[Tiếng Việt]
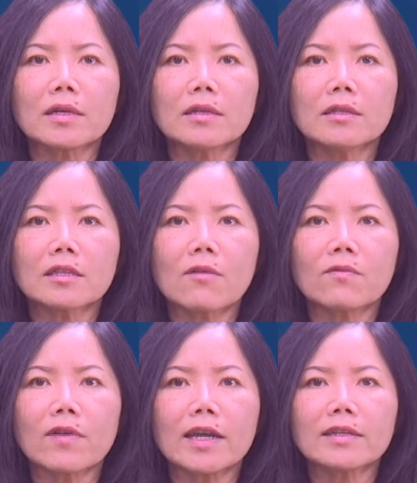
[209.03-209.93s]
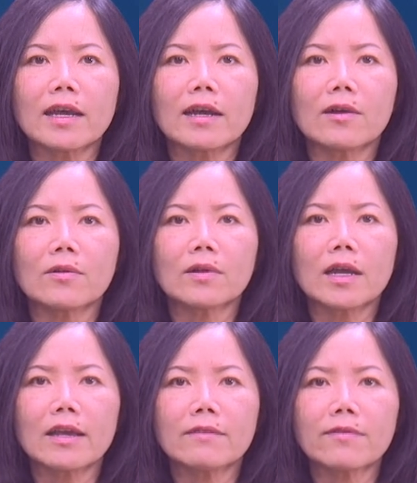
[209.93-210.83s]
cứ tông phái nào
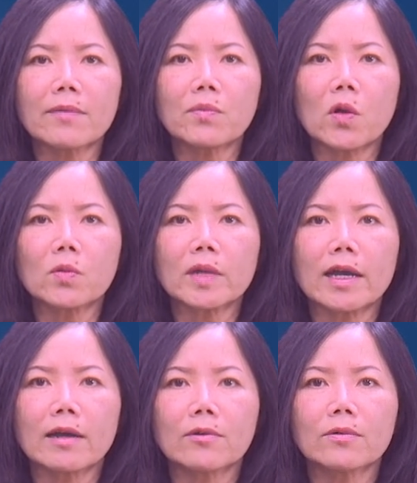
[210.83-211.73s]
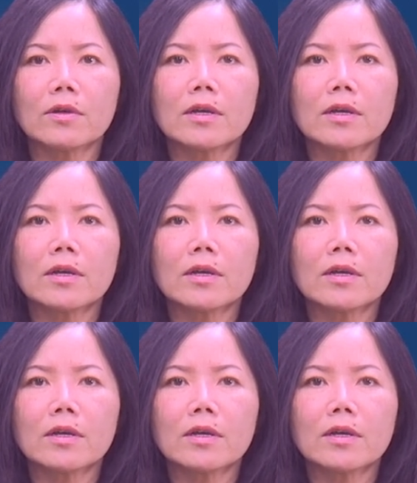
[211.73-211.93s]
hay pháp môn nào,